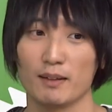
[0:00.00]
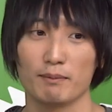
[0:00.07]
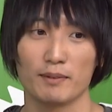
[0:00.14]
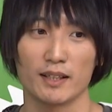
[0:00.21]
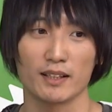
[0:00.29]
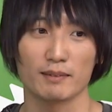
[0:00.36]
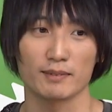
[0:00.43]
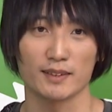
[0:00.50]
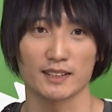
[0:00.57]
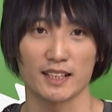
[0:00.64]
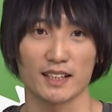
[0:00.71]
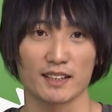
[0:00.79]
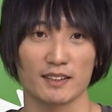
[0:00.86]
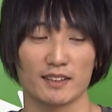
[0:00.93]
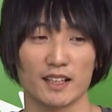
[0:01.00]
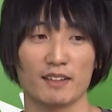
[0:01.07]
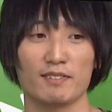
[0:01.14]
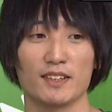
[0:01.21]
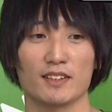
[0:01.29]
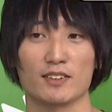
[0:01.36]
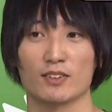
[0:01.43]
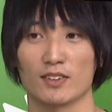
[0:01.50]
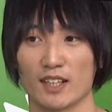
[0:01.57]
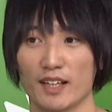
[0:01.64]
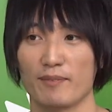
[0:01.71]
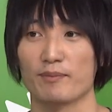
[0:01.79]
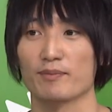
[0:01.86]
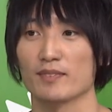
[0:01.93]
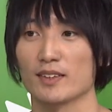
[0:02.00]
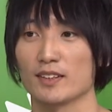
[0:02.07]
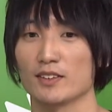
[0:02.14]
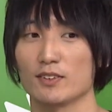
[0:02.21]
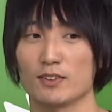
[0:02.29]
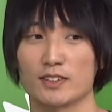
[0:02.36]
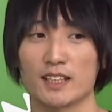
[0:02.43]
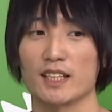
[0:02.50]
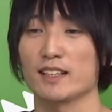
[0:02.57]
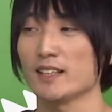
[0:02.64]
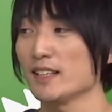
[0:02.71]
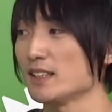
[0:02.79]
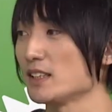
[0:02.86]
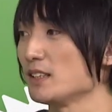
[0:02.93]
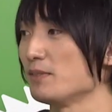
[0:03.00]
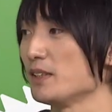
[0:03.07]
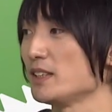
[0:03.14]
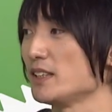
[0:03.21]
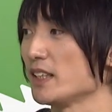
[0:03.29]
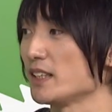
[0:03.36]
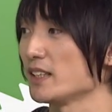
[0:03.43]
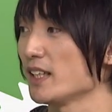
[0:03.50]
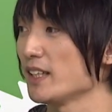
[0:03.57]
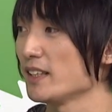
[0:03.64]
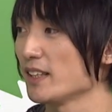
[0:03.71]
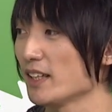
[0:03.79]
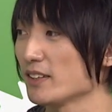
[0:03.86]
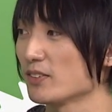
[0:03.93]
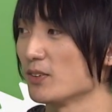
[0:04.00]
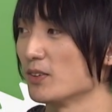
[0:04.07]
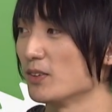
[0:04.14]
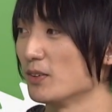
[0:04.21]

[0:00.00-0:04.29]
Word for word: まあ、グラフィックとかを使って説明していきたいなと